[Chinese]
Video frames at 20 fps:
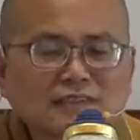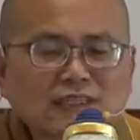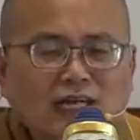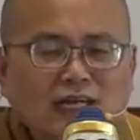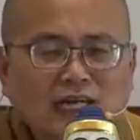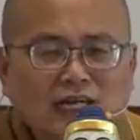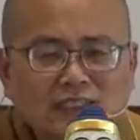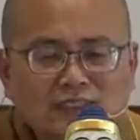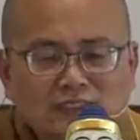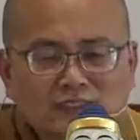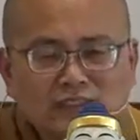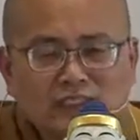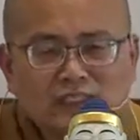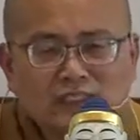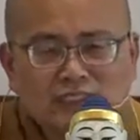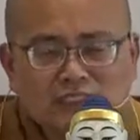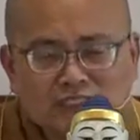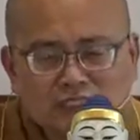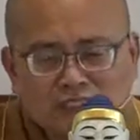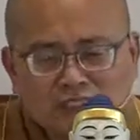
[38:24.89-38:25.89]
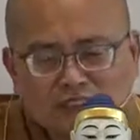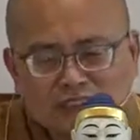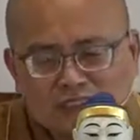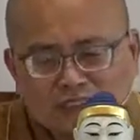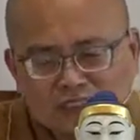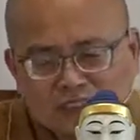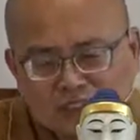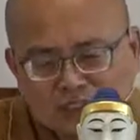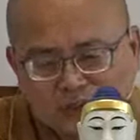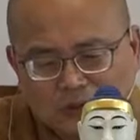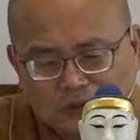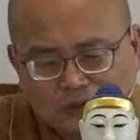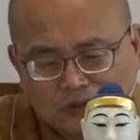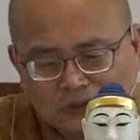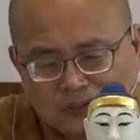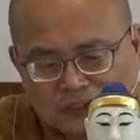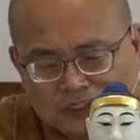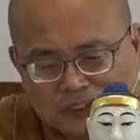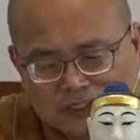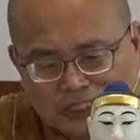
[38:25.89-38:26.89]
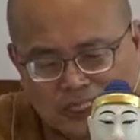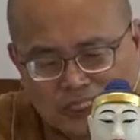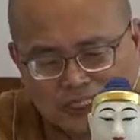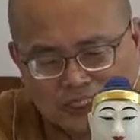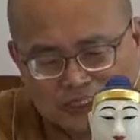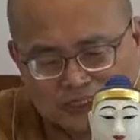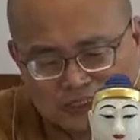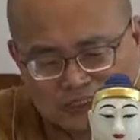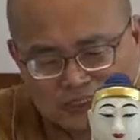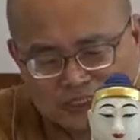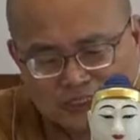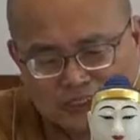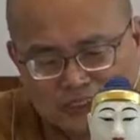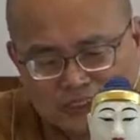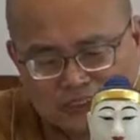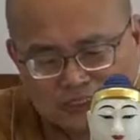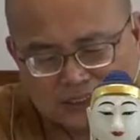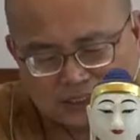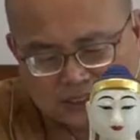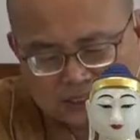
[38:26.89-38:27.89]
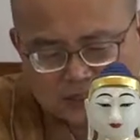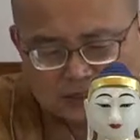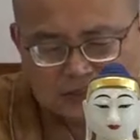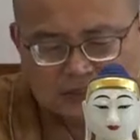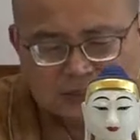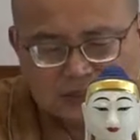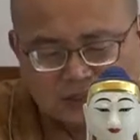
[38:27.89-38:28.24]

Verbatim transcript: 啊，就是色受想行识，